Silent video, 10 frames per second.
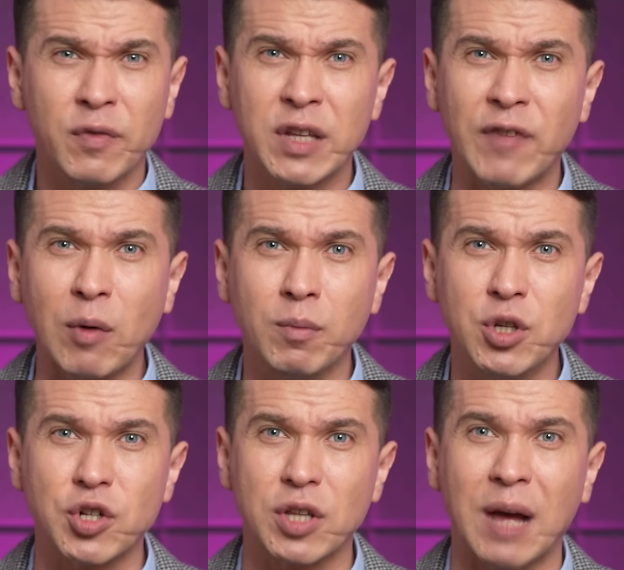wydawało mi
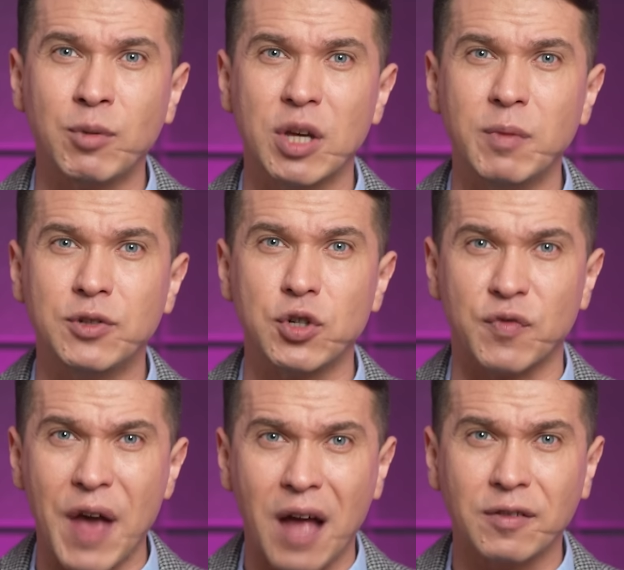się, że tam, gdzie milczy
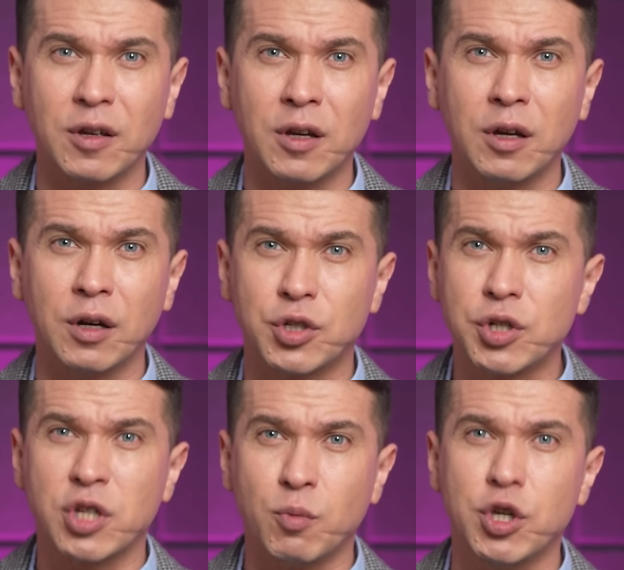świat,
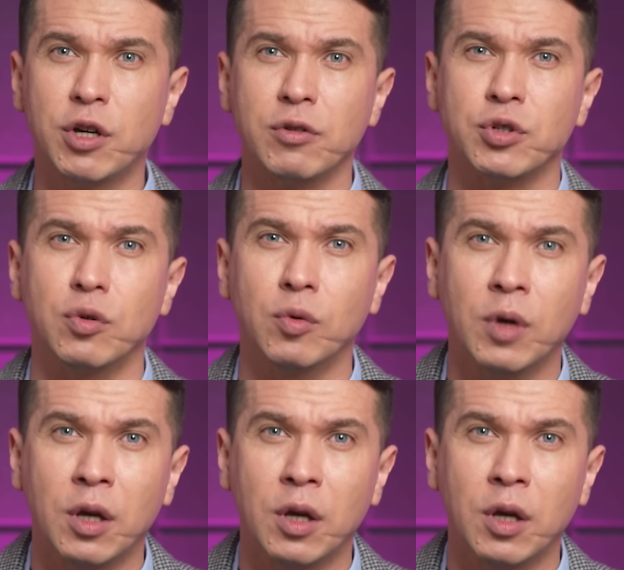krzyczeć musi Kościół.